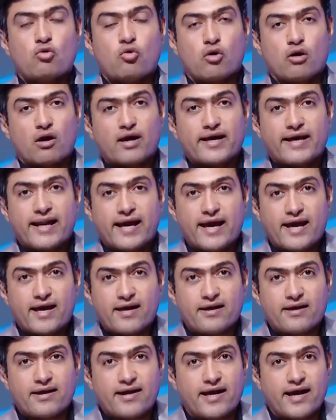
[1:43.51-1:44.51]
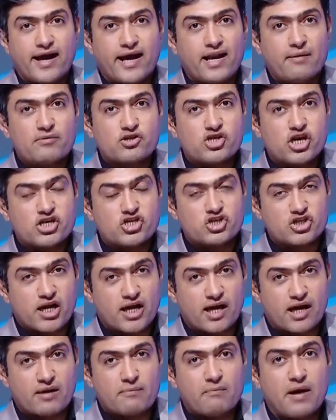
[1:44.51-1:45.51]
والراجل قال انا مش
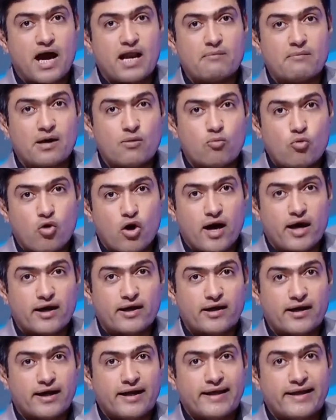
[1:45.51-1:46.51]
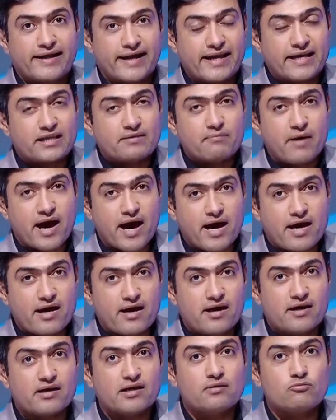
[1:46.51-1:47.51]
هشتغل مع المجموعه اللي كانت
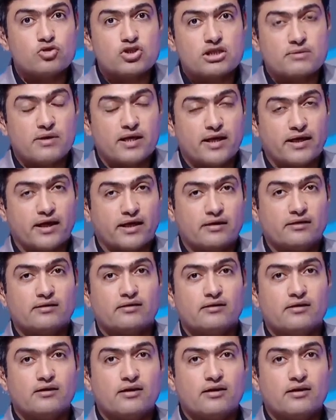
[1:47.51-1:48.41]
معايا للموسم اللي جاي